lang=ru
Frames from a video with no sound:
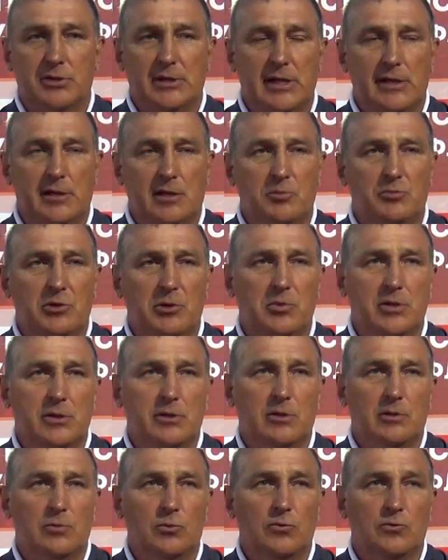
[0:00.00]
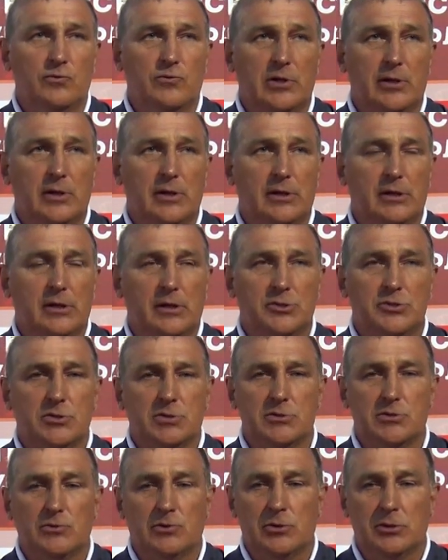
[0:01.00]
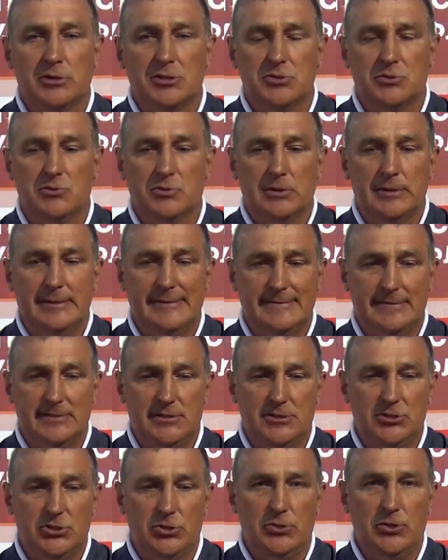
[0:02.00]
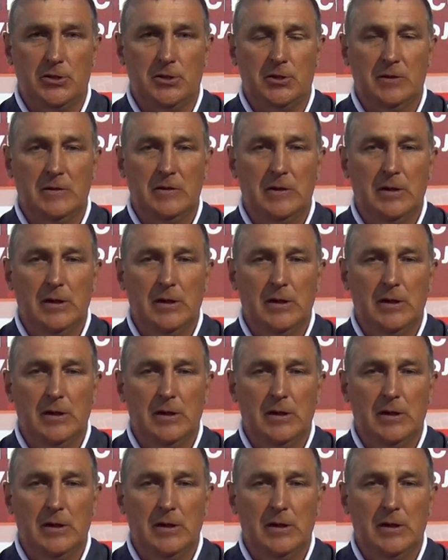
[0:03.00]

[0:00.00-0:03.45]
яркий пример тому вторая карточка сегодня нашего защитника.